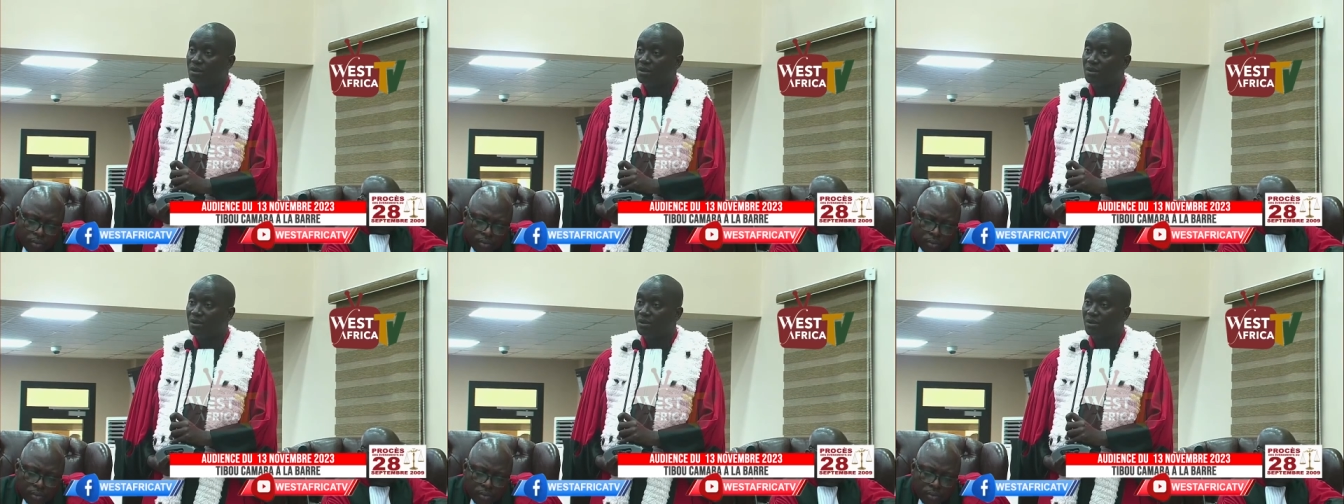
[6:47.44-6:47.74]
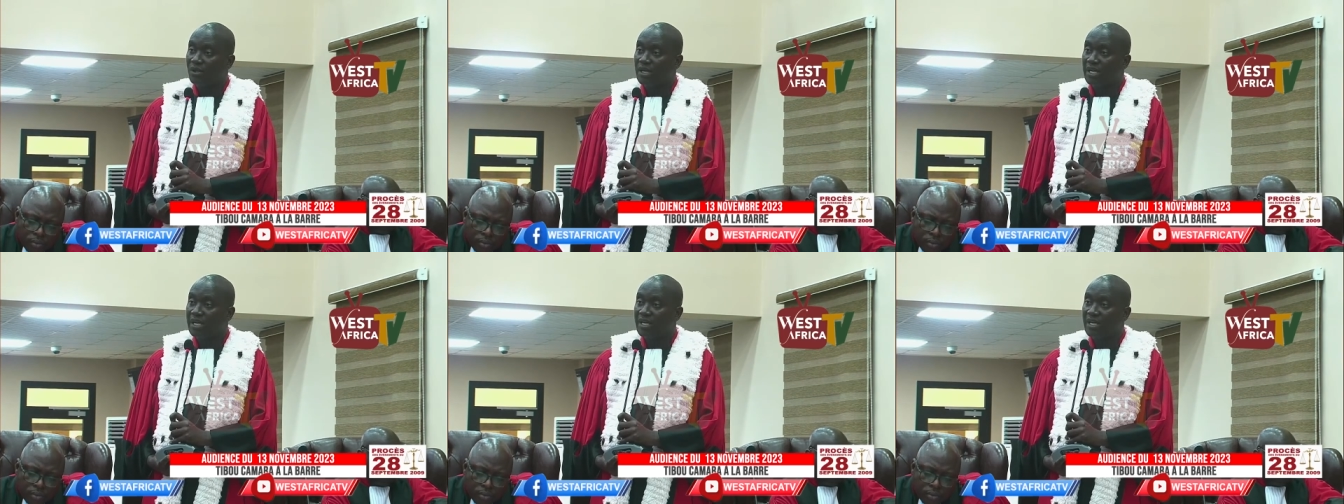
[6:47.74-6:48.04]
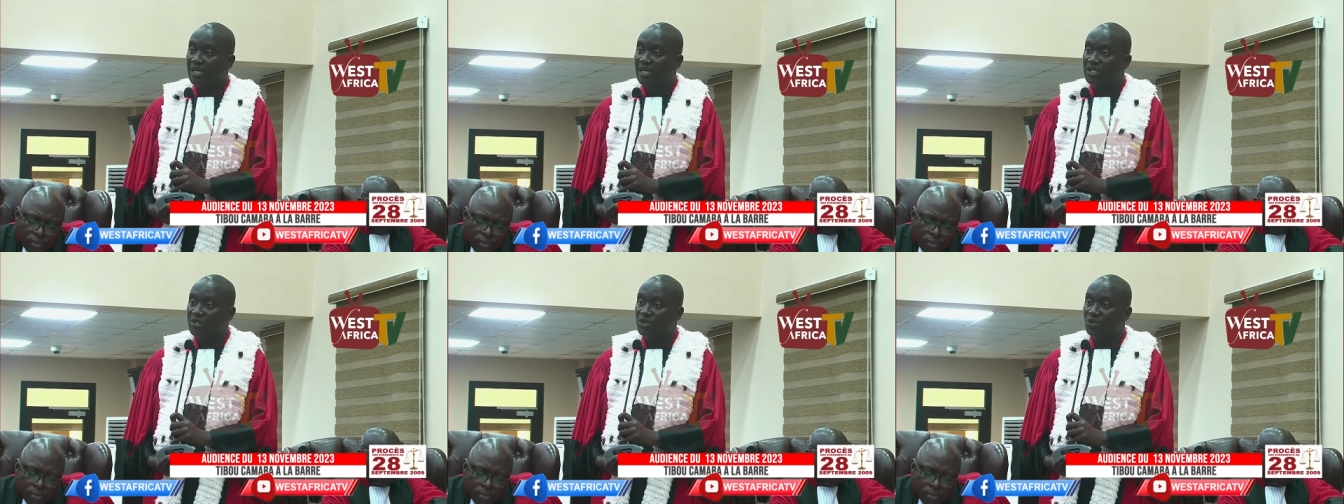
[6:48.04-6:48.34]
un
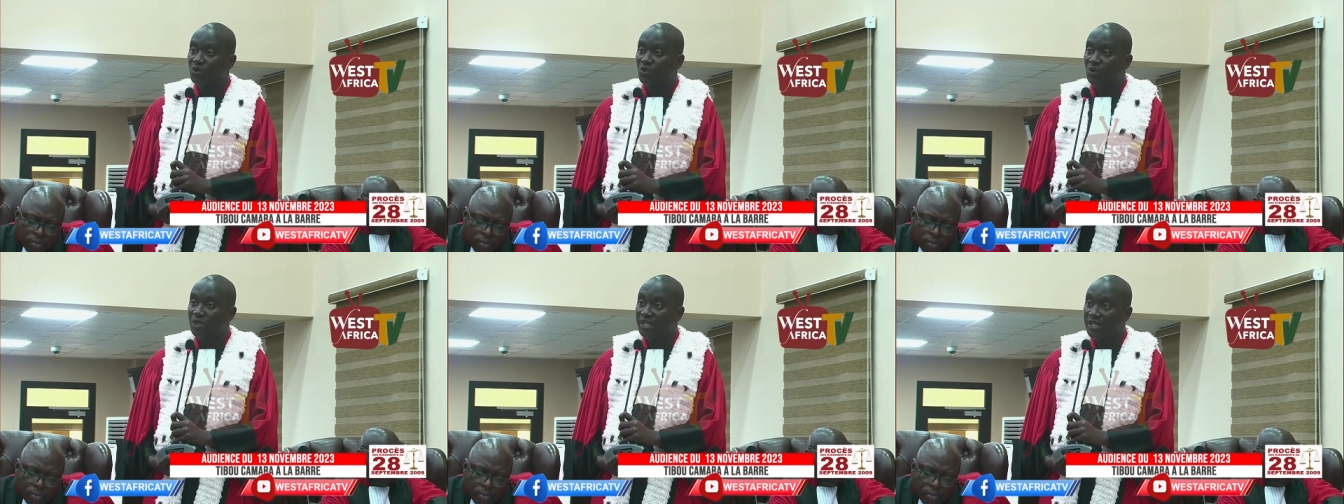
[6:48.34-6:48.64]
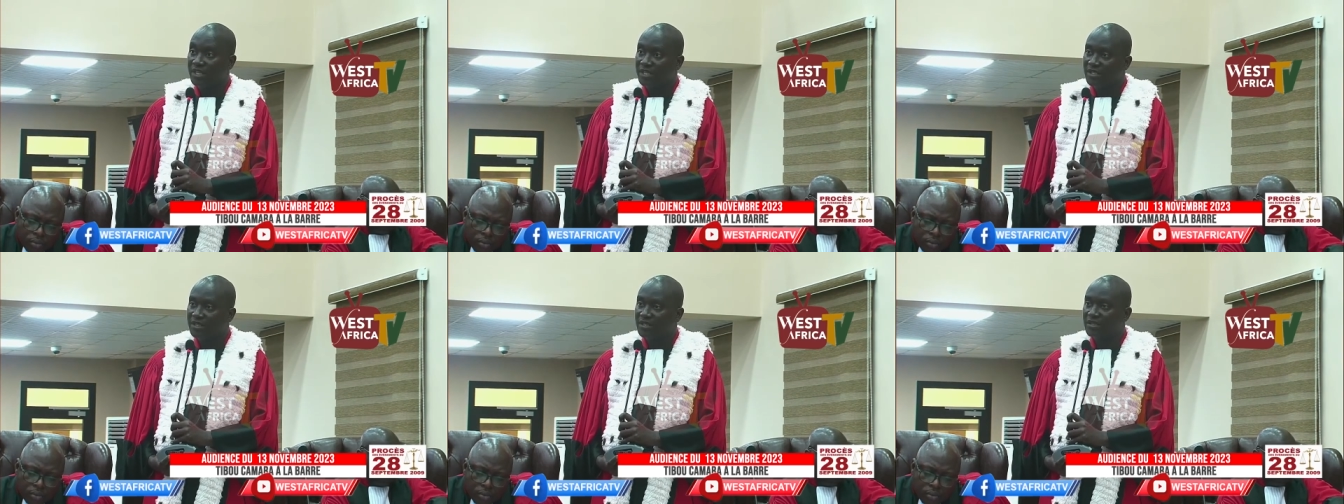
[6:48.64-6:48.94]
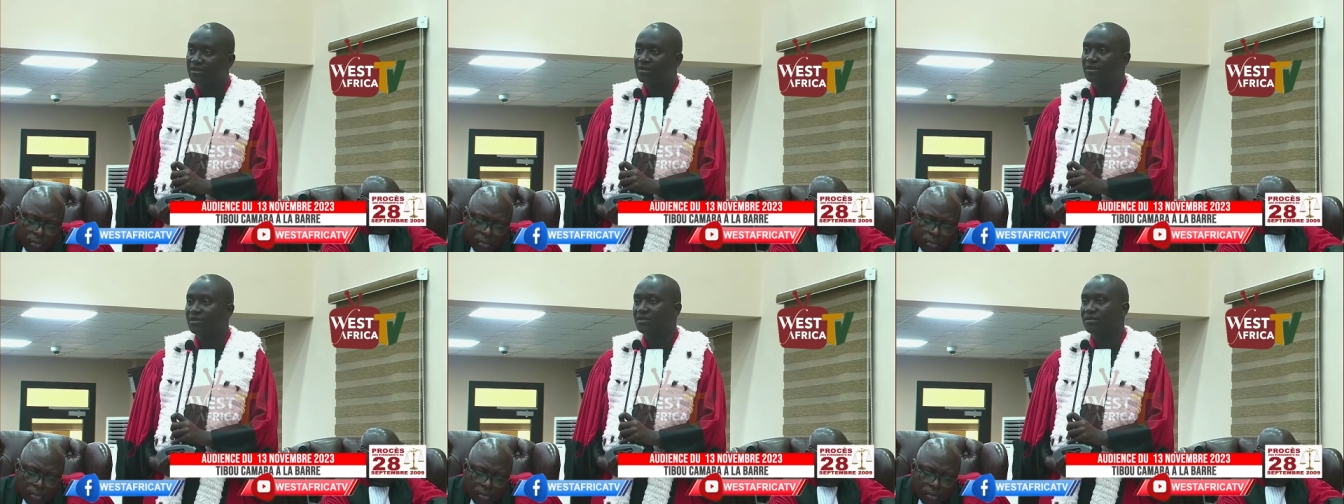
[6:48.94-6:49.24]
langage colérique
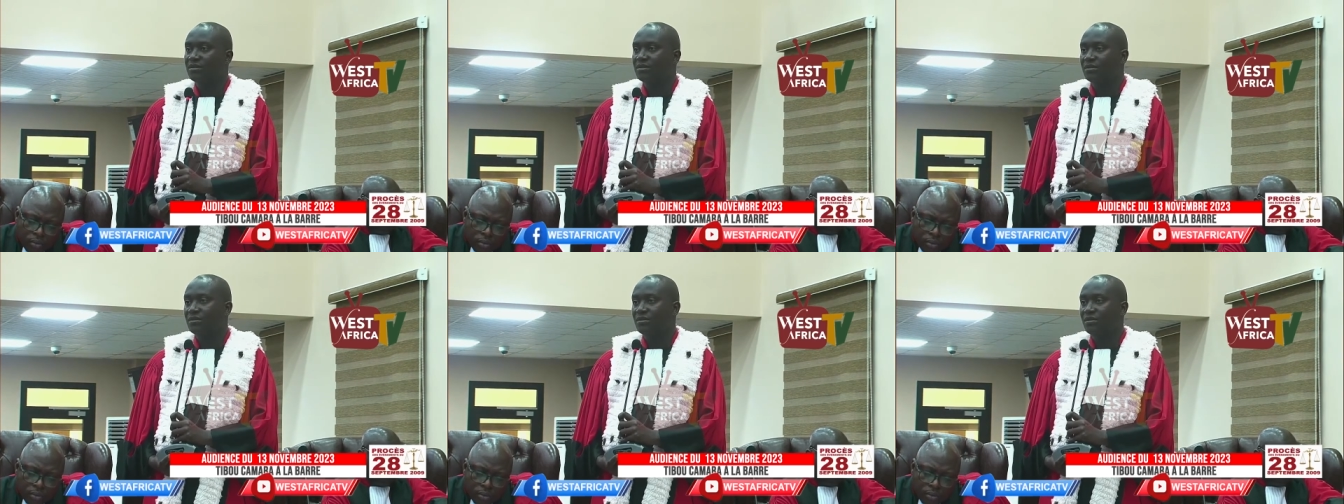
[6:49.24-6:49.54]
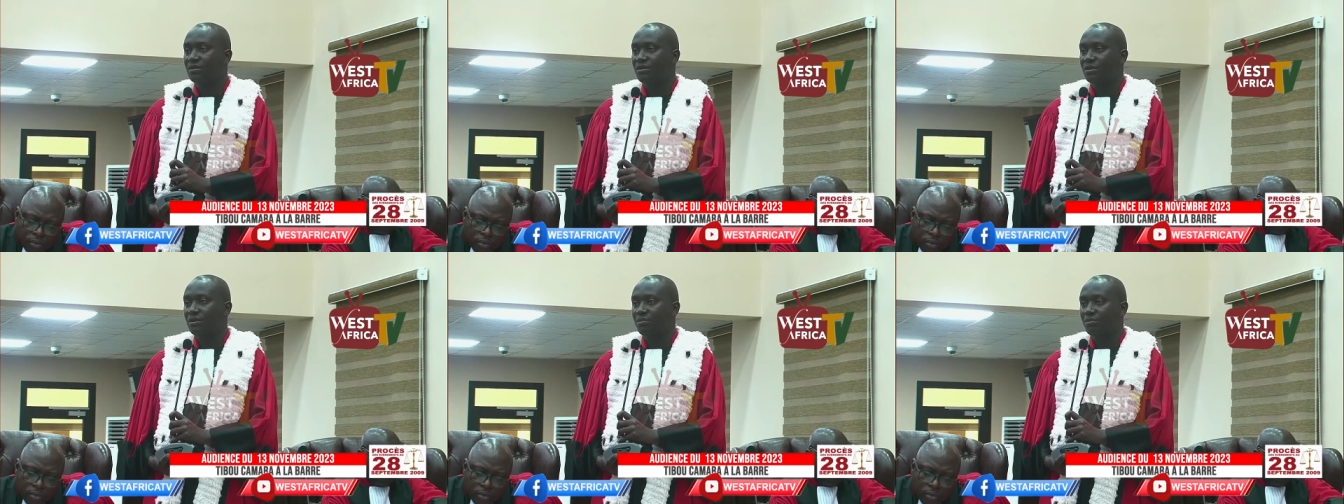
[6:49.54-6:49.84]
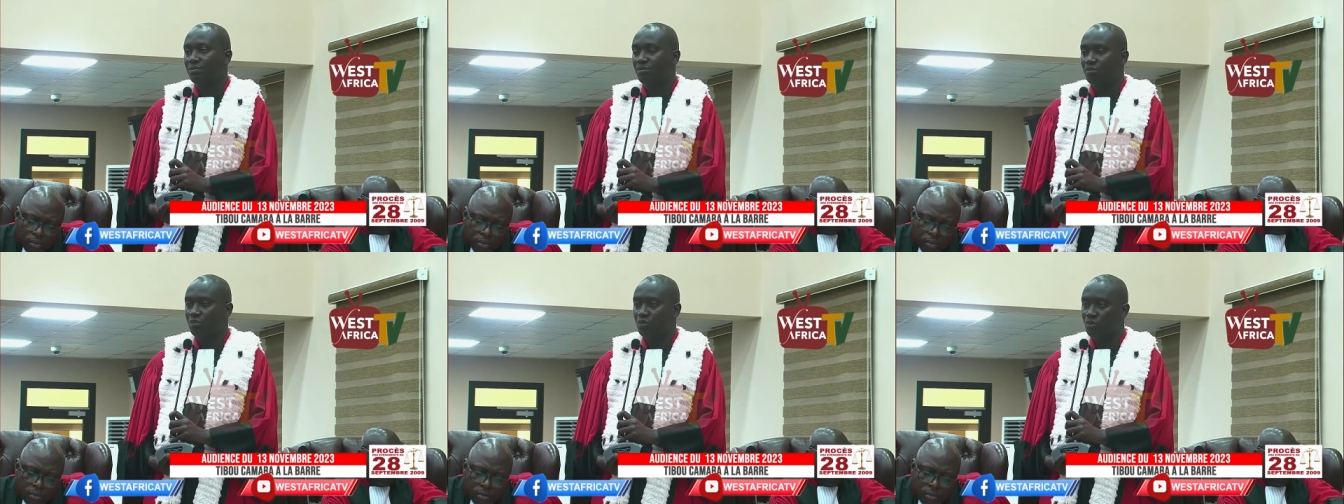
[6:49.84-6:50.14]

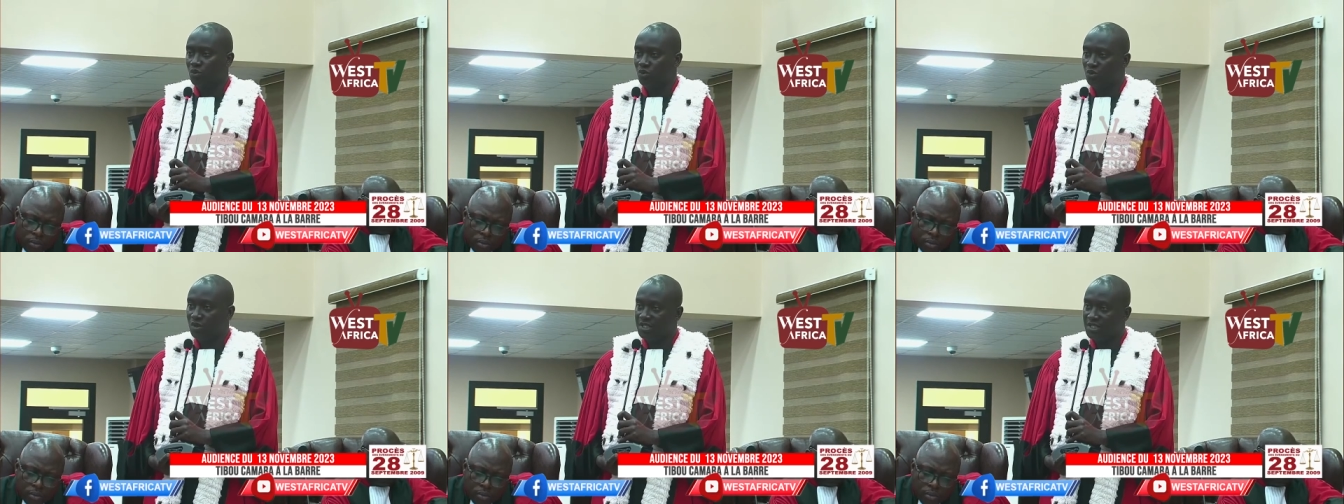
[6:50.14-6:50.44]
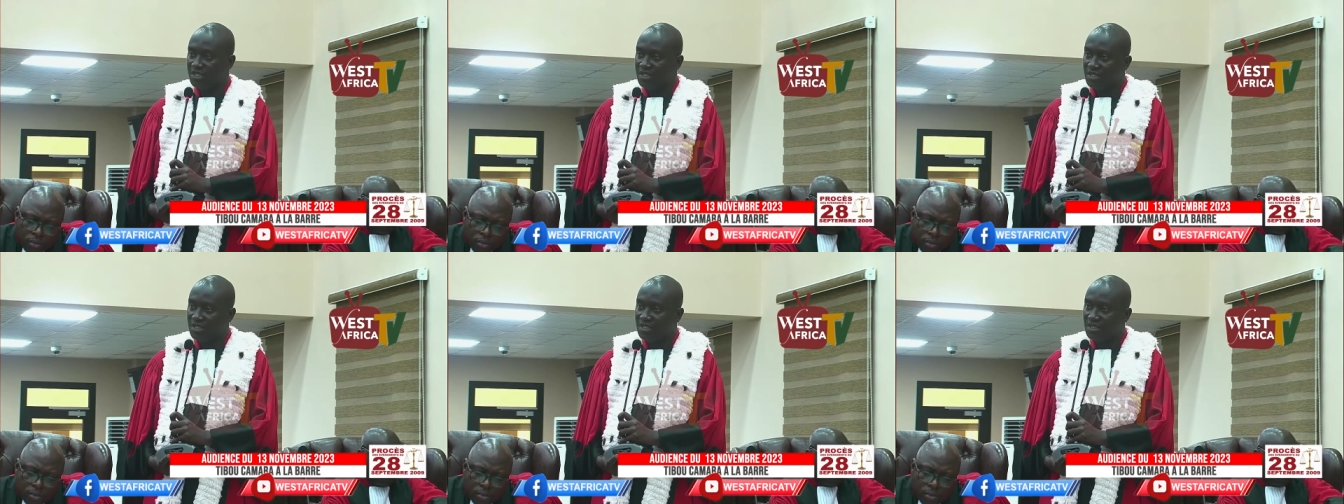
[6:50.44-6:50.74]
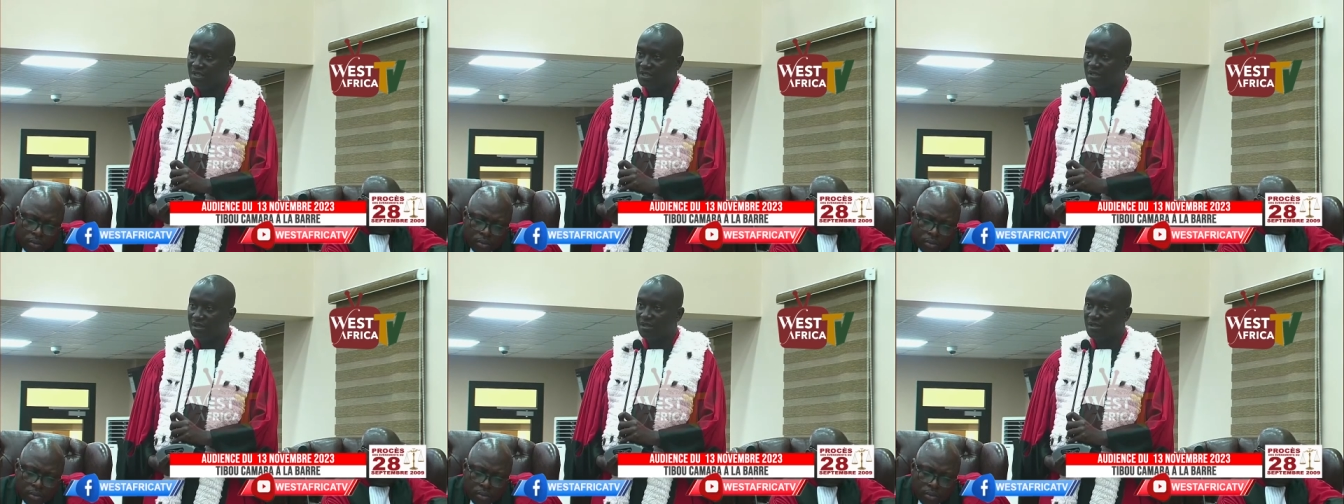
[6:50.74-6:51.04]
pour
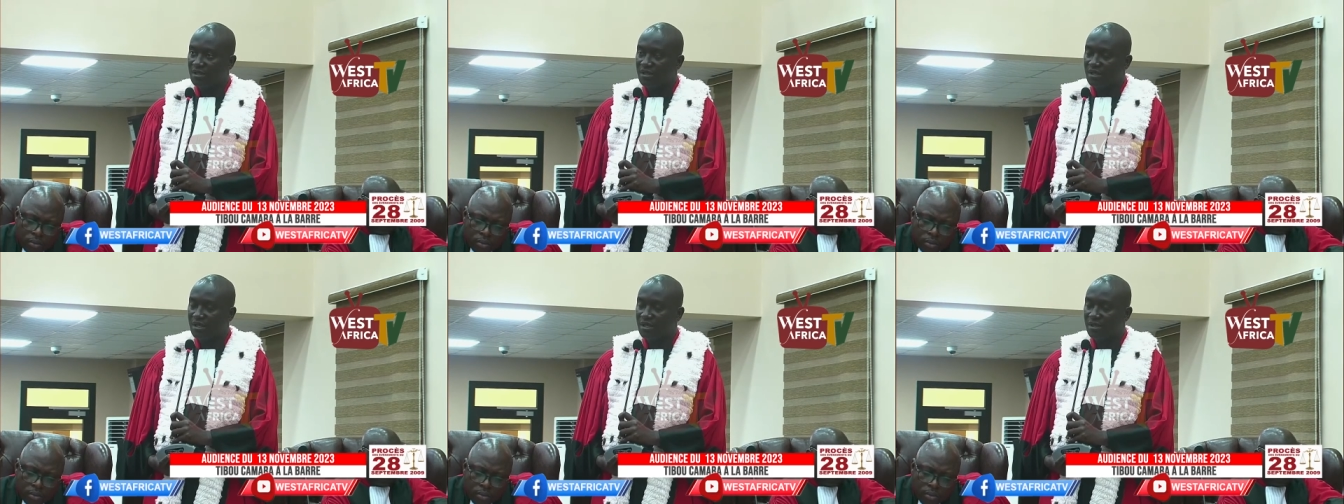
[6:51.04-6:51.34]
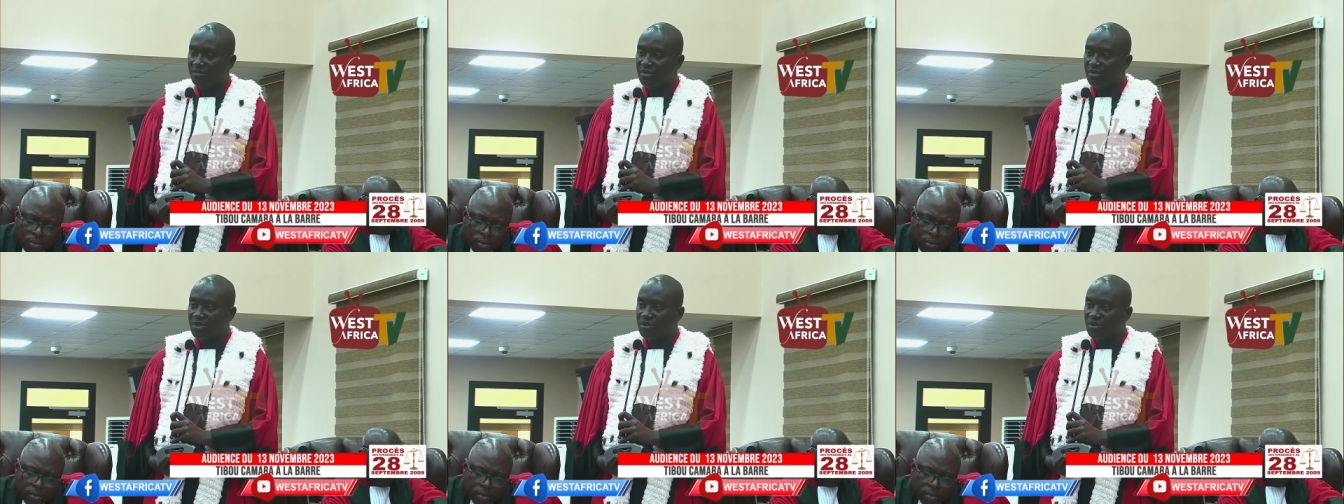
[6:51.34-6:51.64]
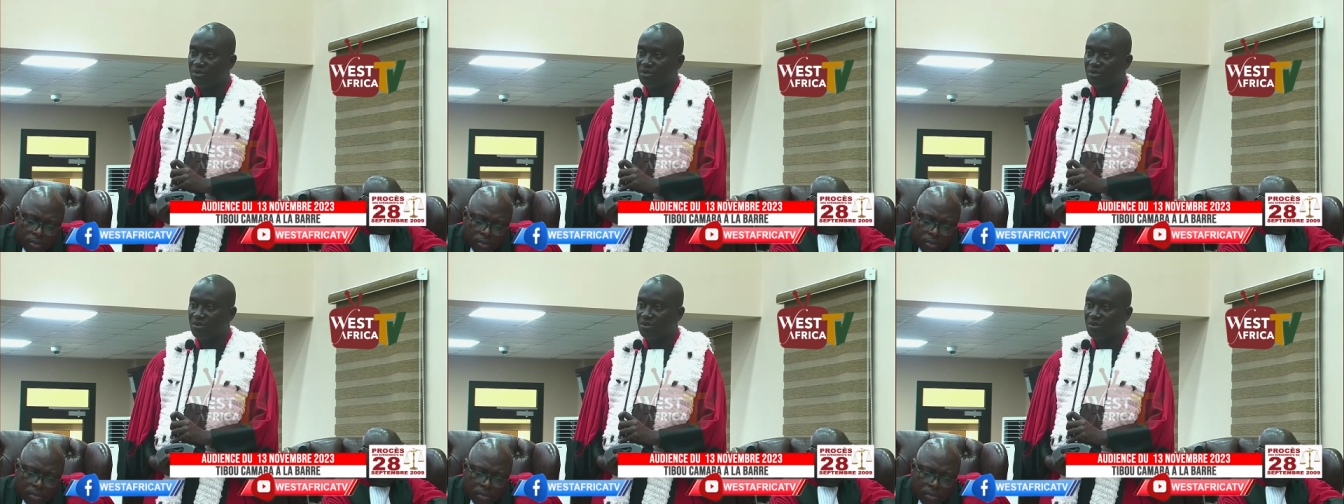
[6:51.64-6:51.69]
dire à M.